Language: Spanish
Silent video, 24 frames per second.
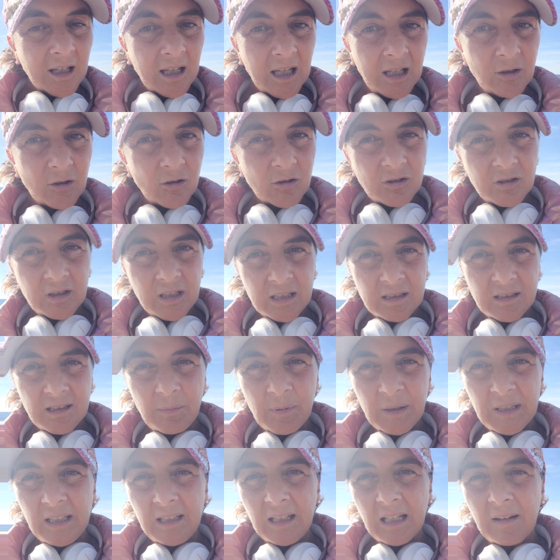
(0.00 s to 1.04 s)
que no
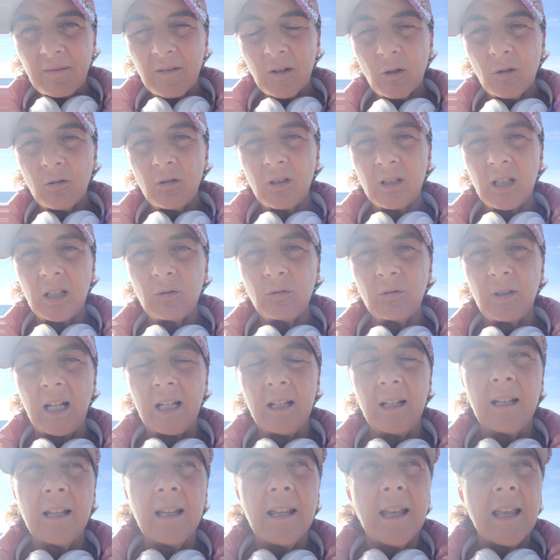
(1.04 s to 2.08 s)
siempre tiene que ver con lo
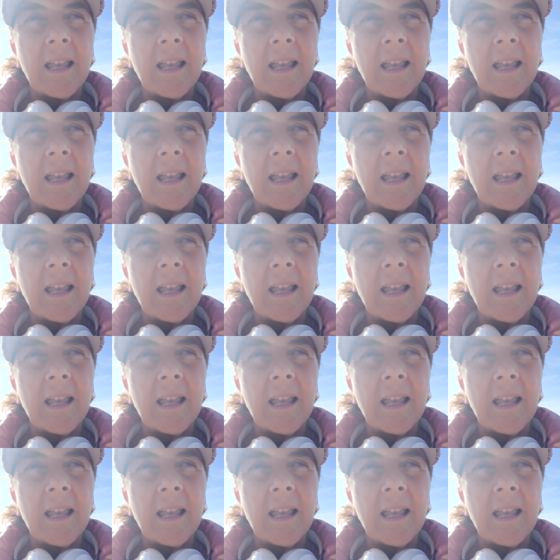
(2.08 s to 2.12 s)
natural.